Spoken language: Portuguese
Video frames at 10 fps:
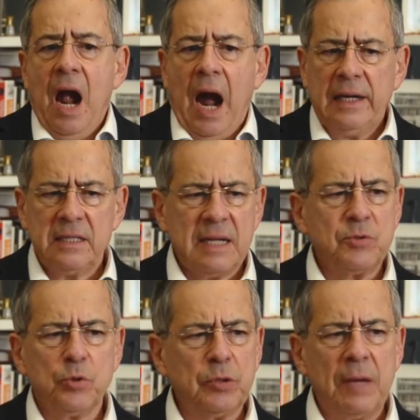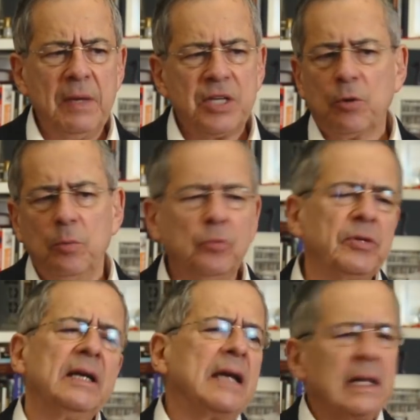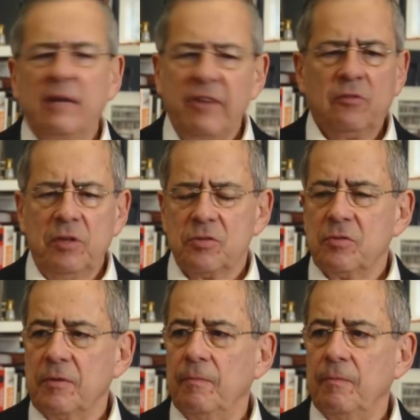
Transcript: Aí diz, absolutamente, a Globo não tem nada a ver com isso.